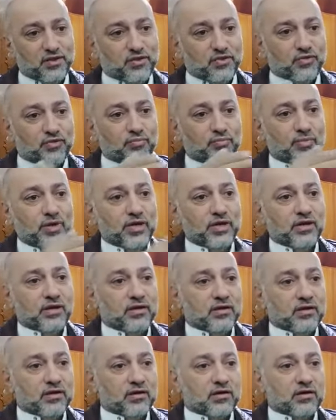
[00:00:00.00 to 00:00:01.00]
ثم
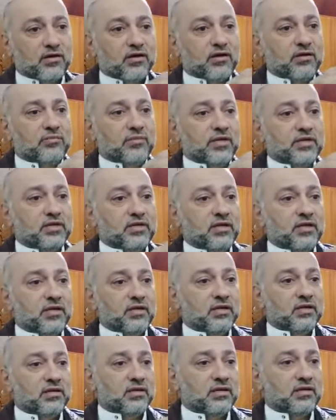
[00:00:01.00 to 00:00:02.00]
قام
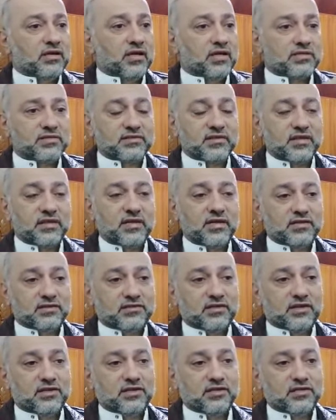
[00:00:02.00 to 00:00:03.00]
إلى الصلاة
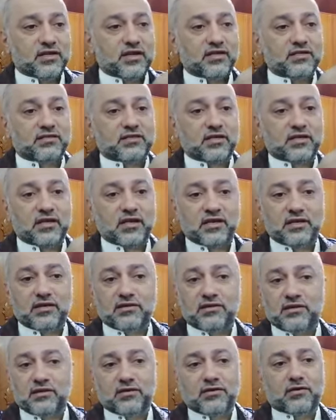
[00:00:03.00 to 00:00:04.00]
يعني حتى
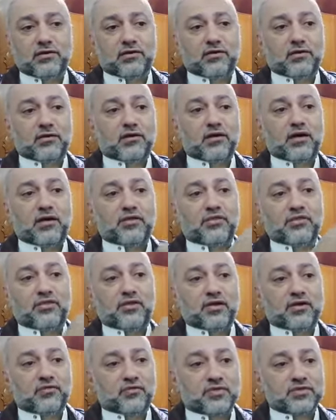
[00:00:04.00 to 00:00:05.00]
كان آه،
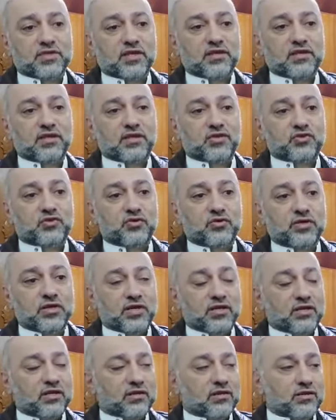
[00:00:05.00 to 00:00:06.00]
أذن وصلى
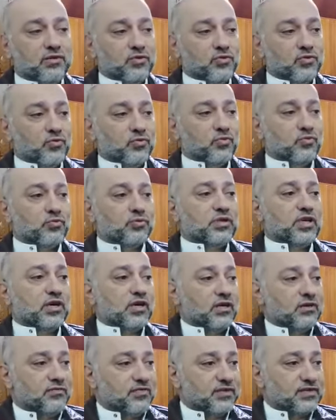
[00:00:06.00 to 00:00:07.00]
السنة
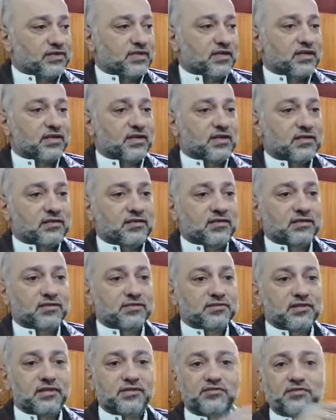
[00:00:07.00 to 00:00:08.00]
ودخل في الصلاة
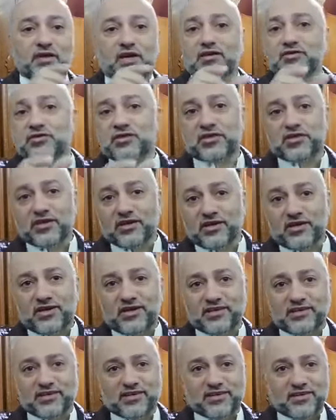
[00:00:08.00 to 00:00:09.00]
صار في عشر
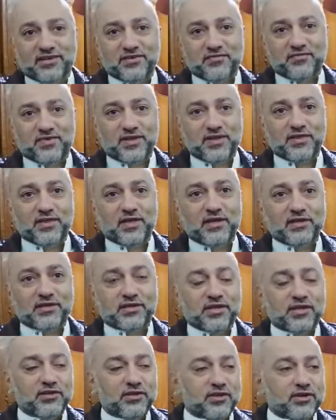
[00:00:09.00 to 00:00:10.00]
دقائق
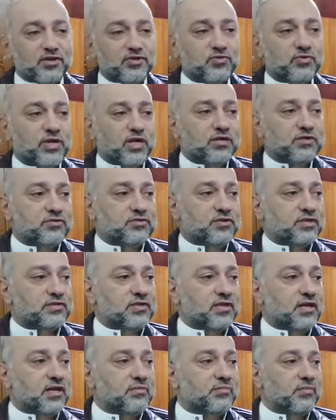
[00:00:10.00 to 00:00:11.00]
فلذلك يعني الرسول عليه الصلاة
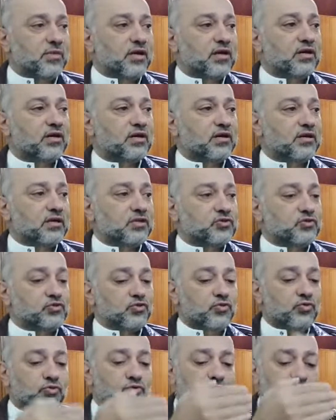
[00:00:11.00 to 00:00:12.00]
والسلام أخر
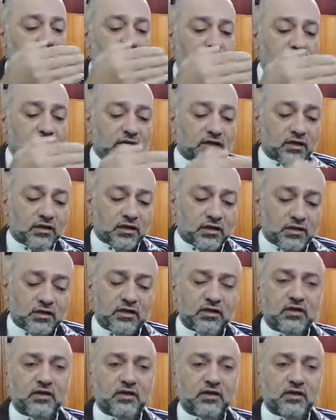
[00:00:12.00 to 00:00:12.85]
السحور إلى